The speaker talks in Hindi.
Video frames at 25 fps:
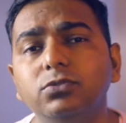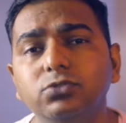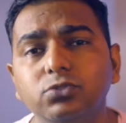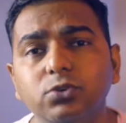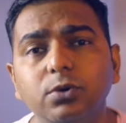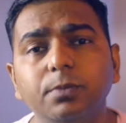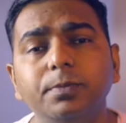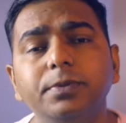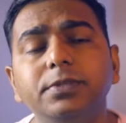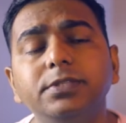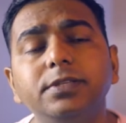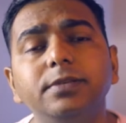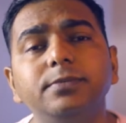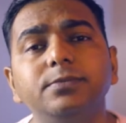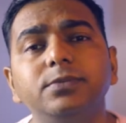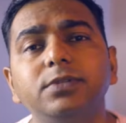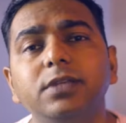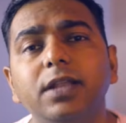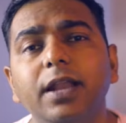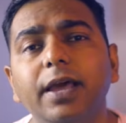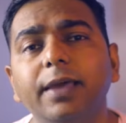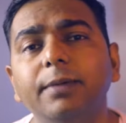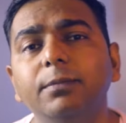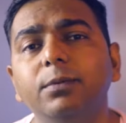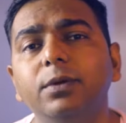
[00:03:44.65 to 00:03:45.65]
जो भी
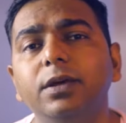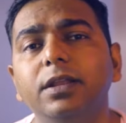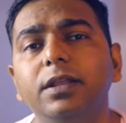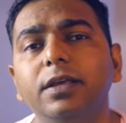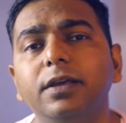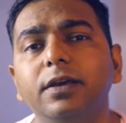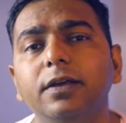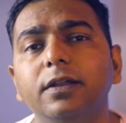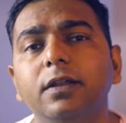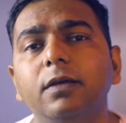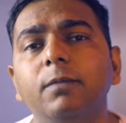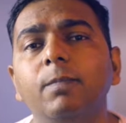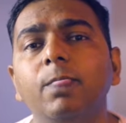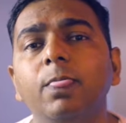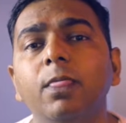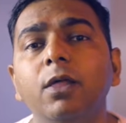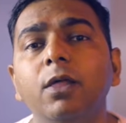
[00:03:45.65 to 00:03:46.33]
सब्सक्राइब करेगा ना